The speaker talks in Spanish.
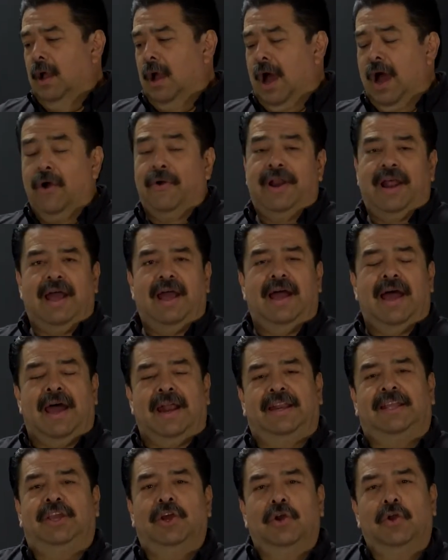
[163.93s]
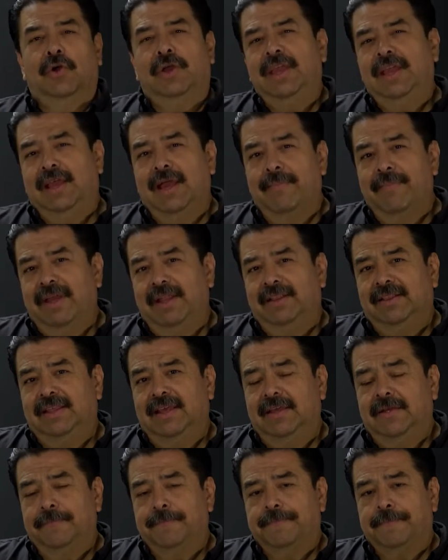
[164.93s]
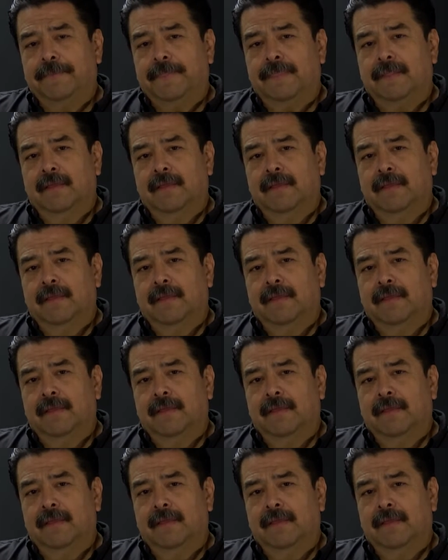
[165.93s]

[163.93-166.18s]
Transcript: Ahora, arqueológicamente